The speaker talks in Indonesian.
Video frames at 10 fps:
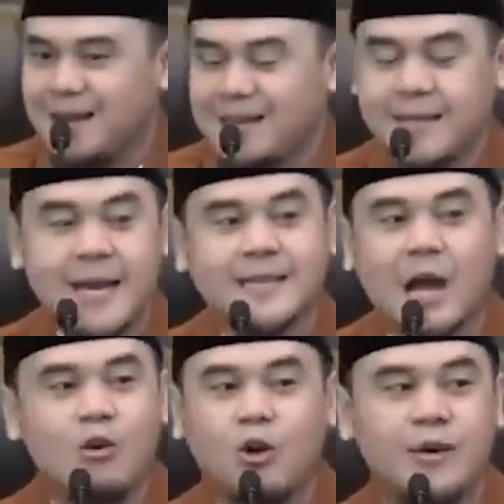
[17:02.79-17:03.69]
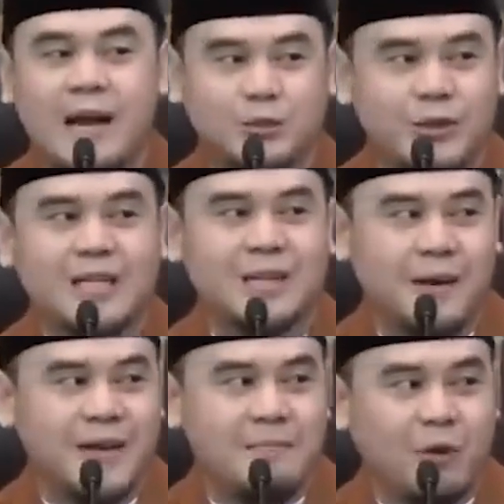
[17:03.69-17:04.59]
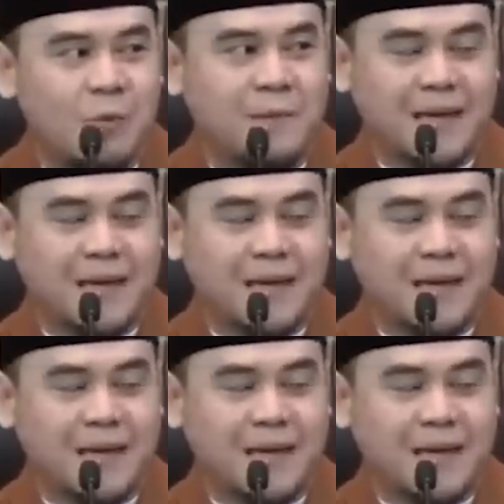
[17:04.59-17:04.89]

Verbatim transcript: Saya tahu kok yang sudah sama yang belum